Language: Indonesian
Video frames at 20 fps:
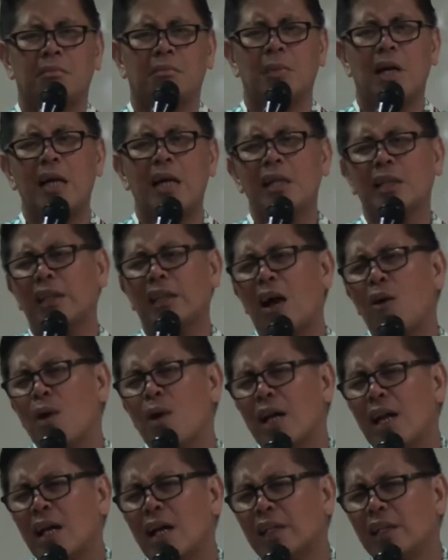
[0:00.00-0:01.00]
Nggak ada
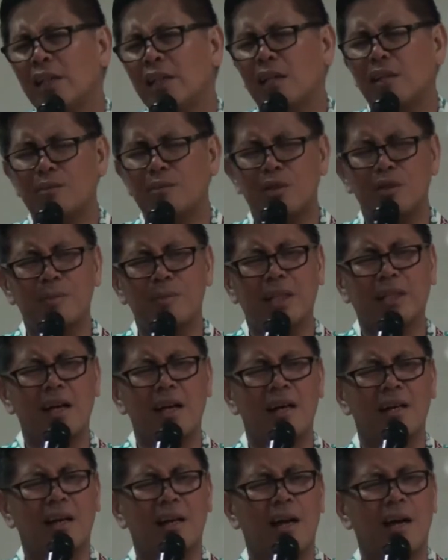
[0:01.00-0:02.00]
tawa lagi dalam rumah
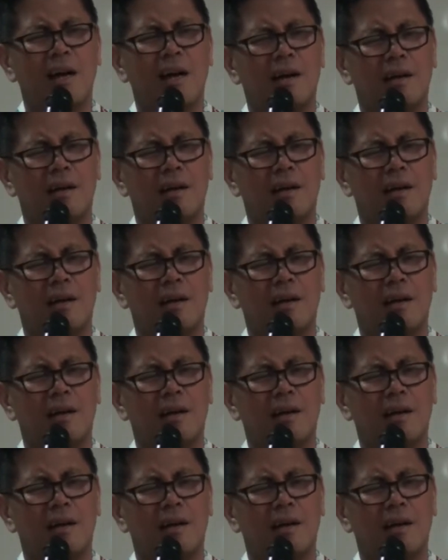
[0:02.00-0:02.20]
tangga.